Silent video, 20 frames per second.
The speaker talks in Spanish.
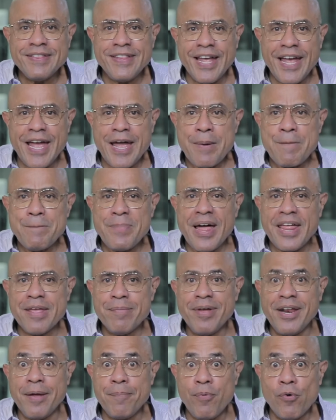de
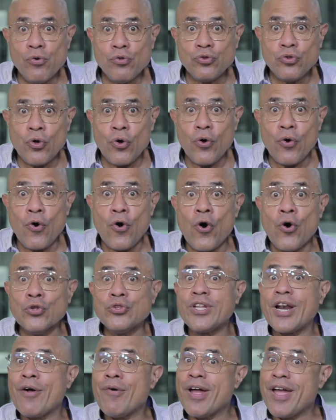Vladimir y Punto,
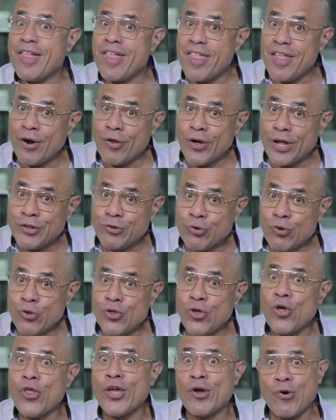otra vez desde los
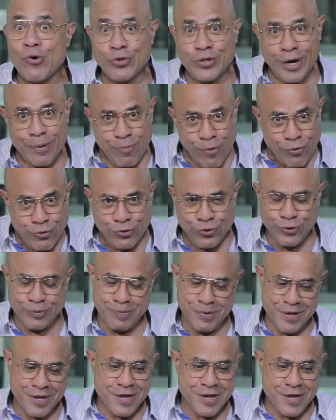estudios de Contrapunto.